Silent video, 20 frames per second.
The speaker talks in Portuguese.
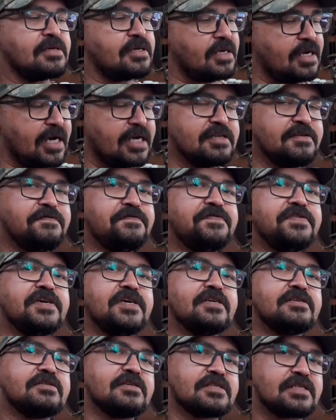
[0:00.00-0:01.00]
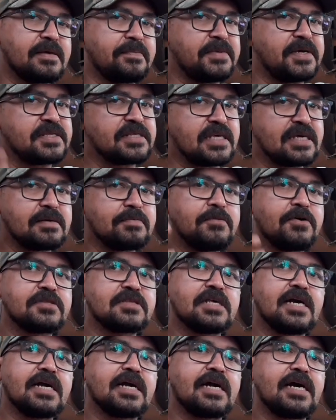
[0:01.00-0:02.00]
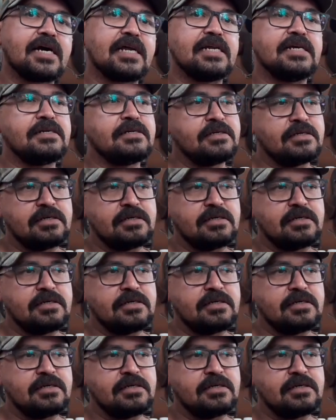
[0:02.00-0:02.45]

É difícil, também tem que botar a cara